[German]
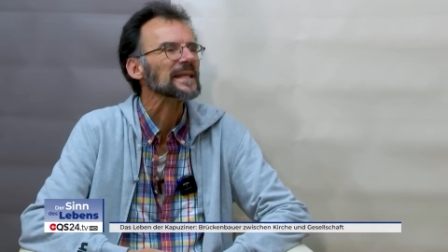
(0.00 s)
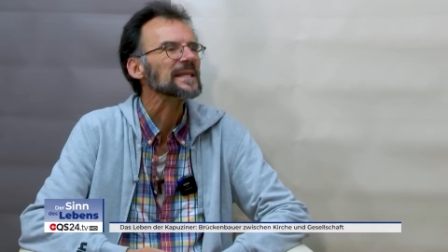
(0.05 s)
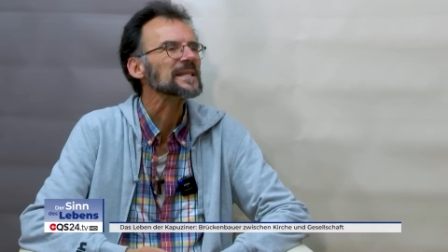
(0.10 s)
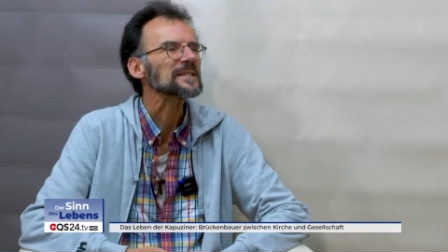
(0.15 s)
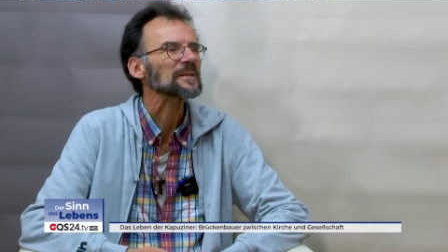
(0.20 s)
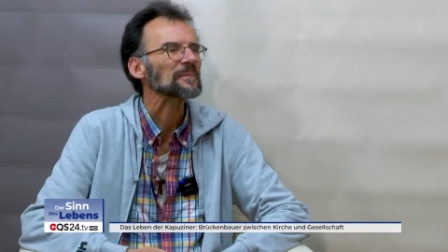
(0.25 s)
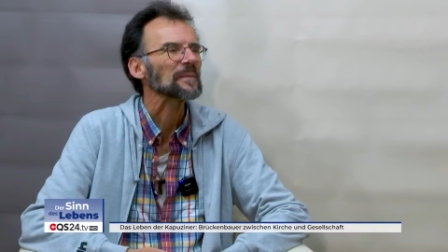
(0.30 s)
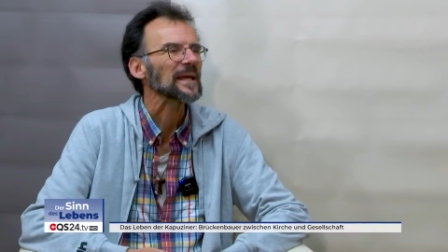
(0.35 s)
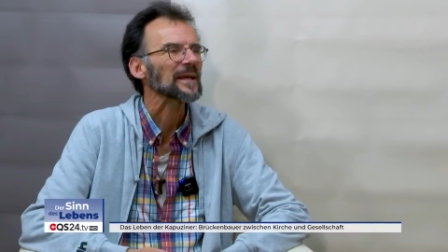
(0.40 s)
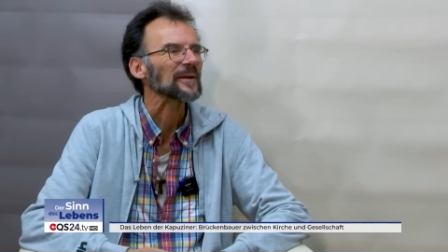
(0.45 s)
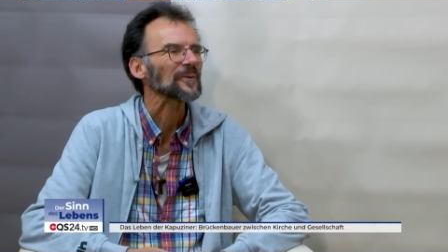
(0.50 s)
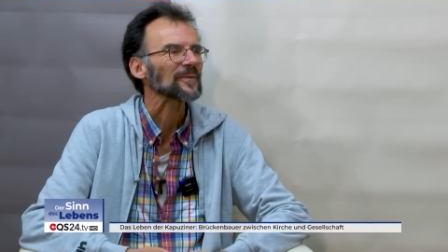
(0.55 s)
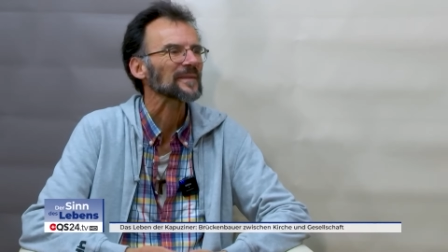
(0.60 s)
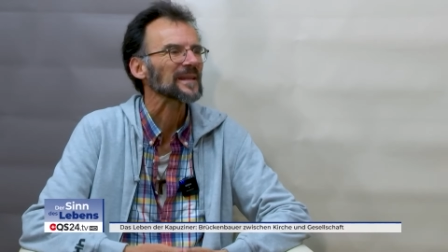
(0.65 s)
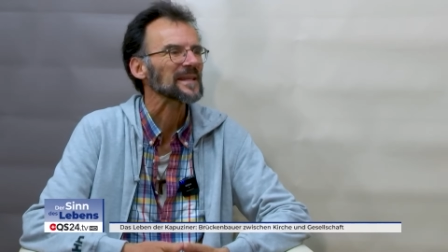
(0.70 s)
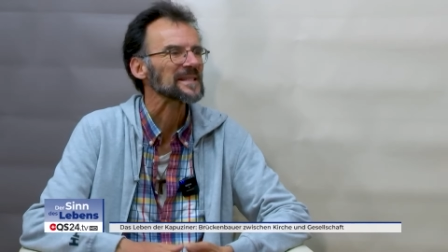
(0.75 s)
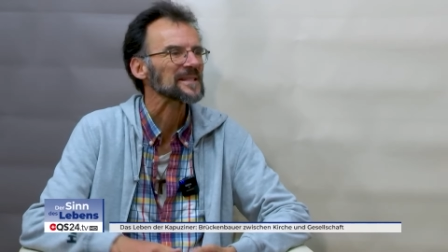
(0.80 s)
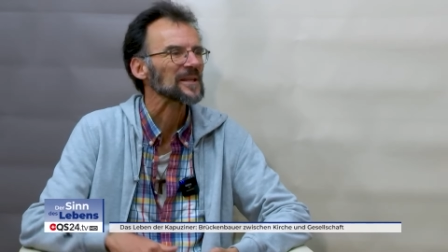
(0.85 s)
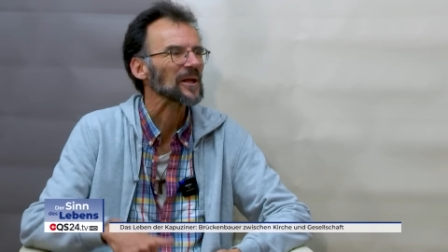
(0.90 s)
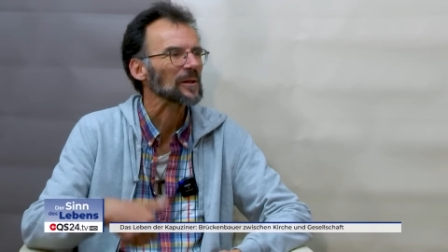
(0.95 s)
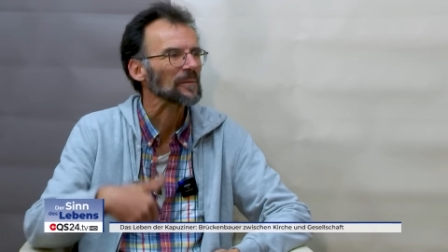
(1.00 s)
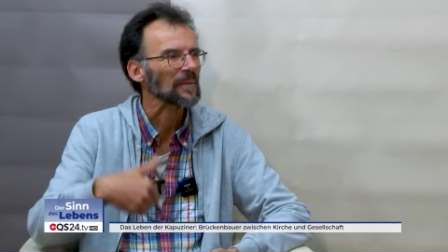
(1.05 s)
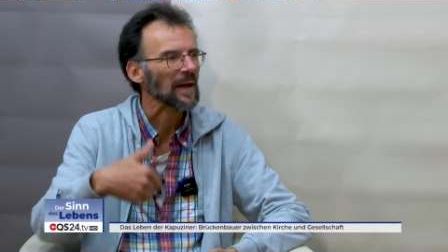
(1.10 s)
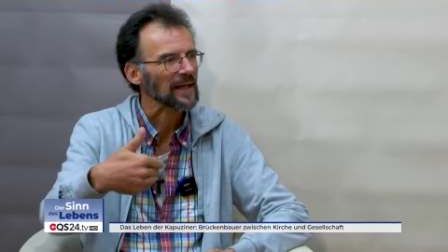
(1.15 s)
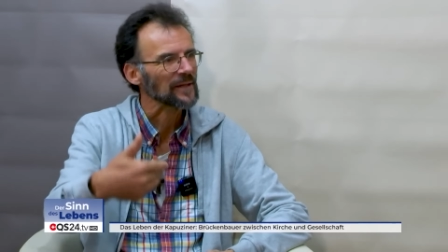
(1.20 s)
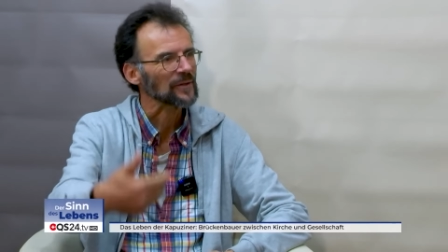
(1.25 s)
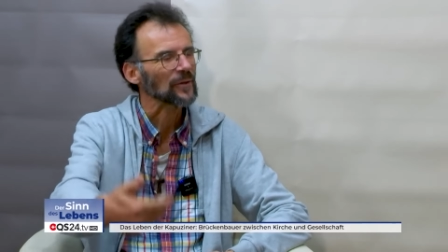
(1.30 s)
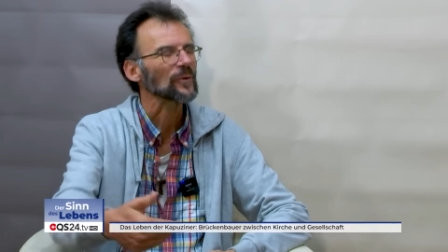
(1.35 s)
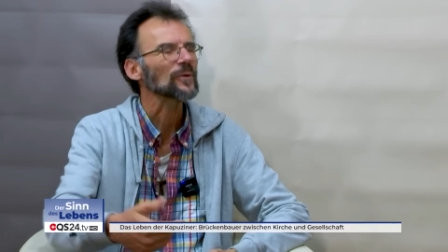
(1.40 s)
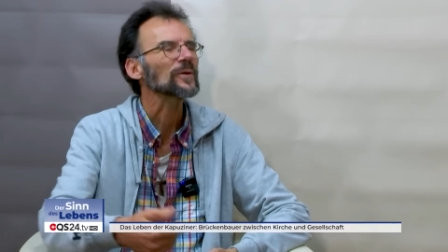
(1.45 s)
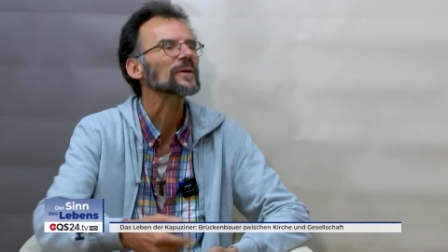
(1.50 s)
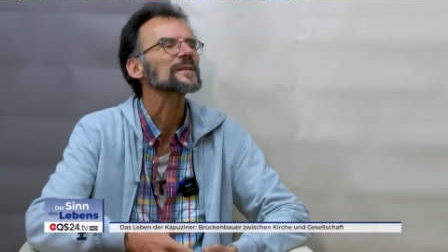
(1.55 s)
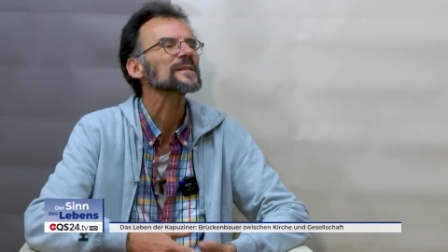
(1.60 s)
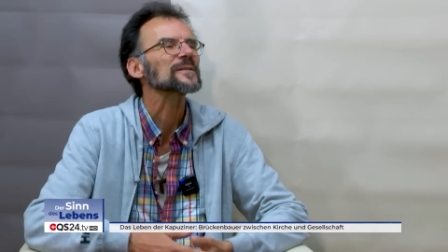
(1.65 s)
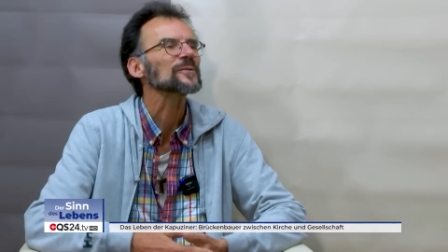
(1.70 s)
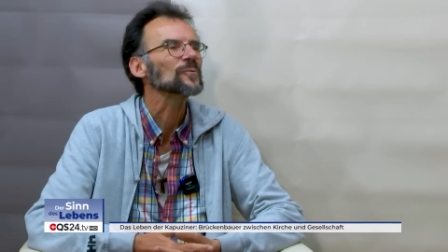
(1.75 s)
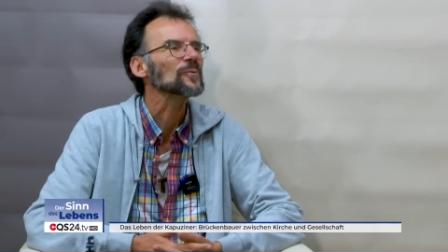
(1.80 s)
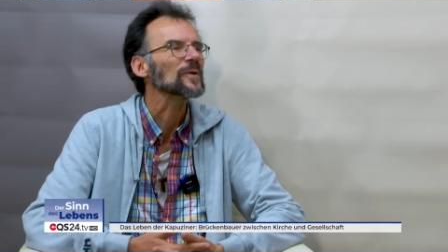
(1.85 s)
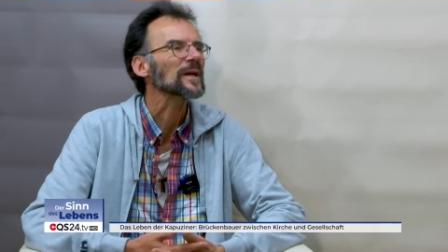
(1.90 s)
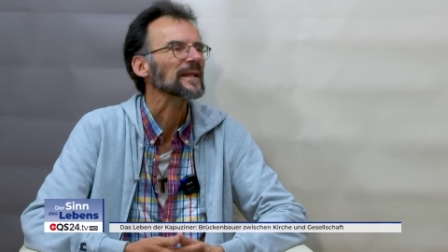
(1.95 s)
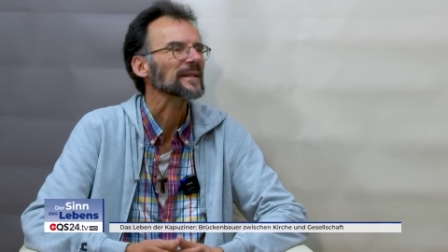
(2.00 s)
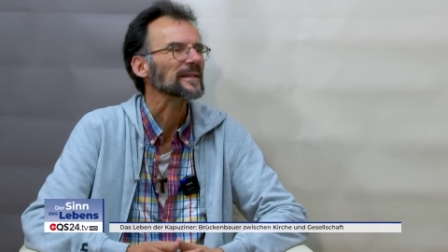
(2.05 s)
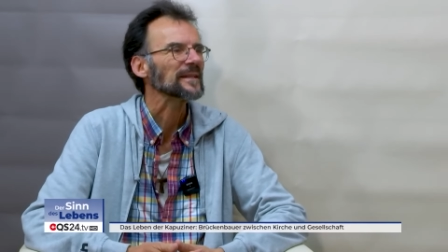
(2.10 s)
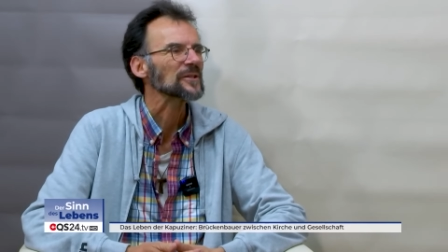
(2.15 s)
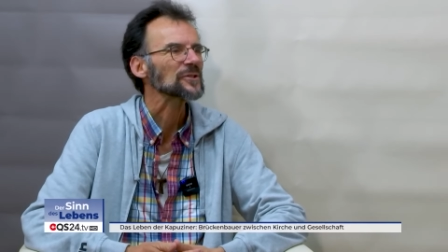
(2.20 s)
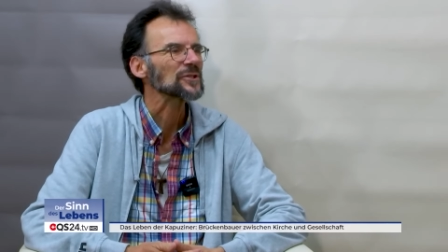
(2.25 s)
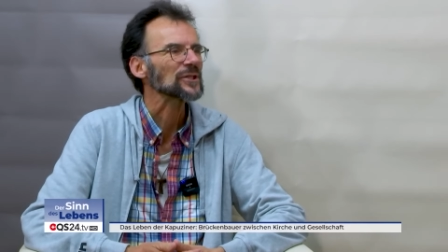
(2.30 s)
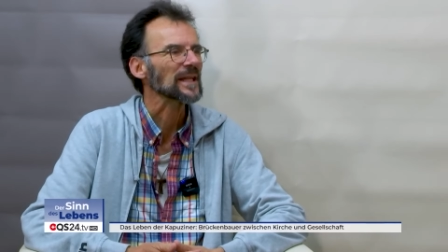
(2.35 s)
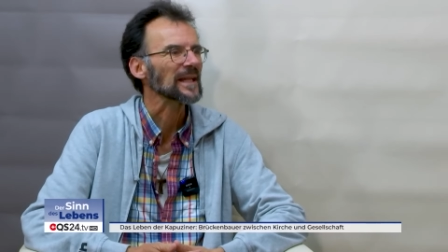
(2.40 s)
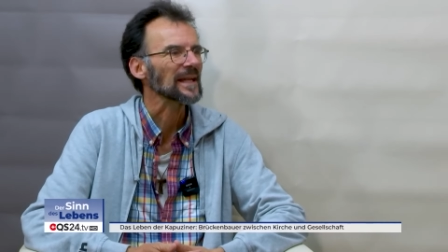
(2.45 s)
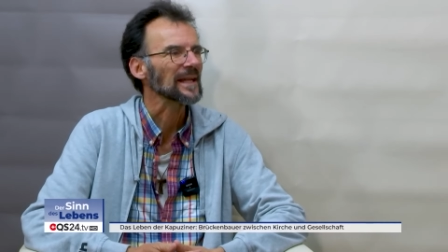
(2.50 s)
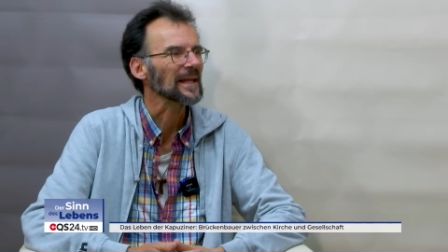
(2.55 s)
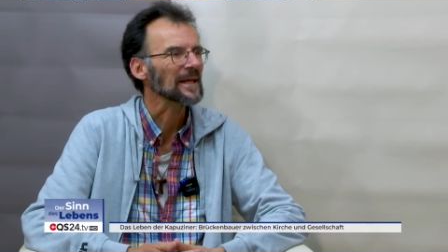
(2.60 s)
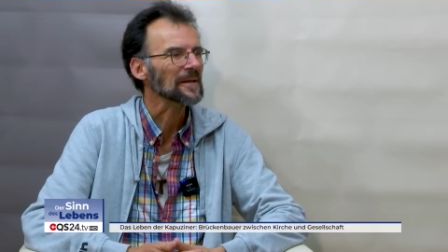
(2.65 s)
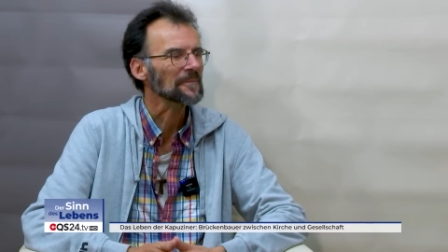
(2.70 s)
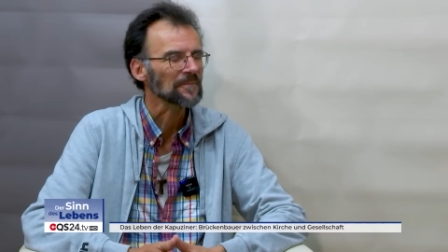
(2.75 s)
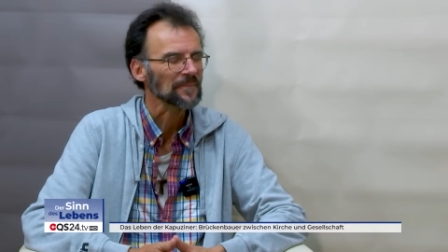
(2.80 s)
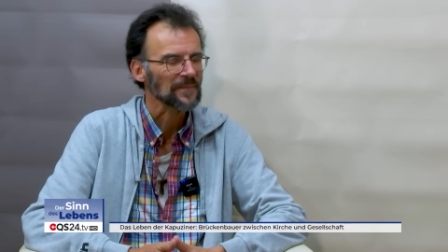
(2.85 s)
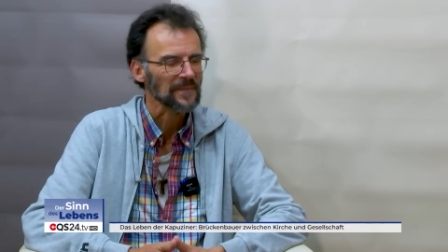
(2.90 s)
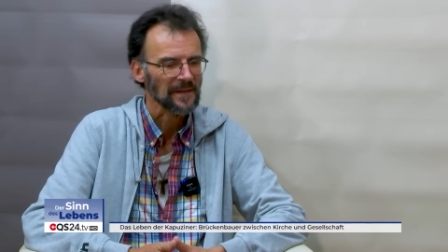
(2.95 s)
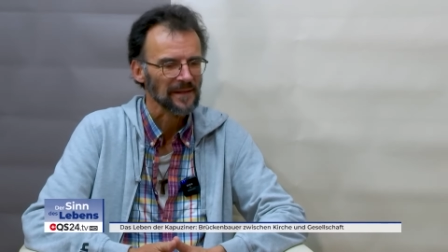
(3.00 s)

nicht mehr und deshalb ein Rückzug in die Stille.